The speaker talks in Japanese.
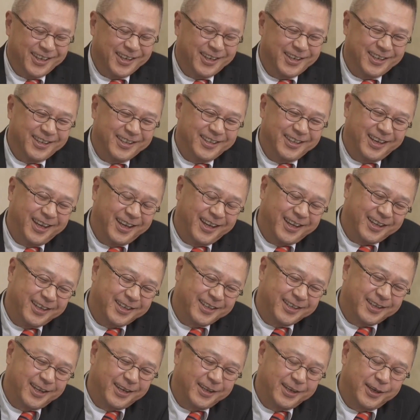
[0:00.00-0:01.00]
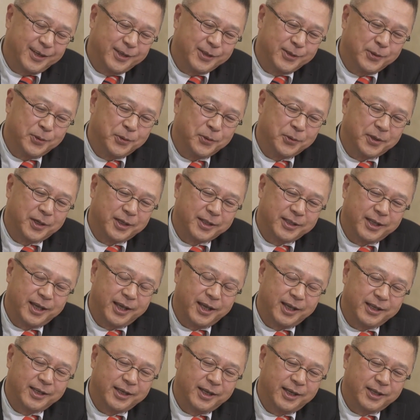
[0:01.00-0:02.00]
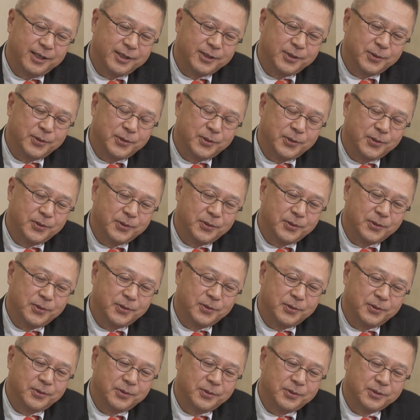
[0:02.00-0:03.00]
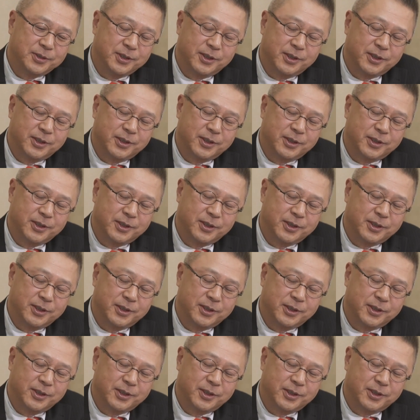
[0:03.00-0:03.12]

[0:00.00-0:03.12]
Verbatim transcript: だからね、彼らの方がね、あの、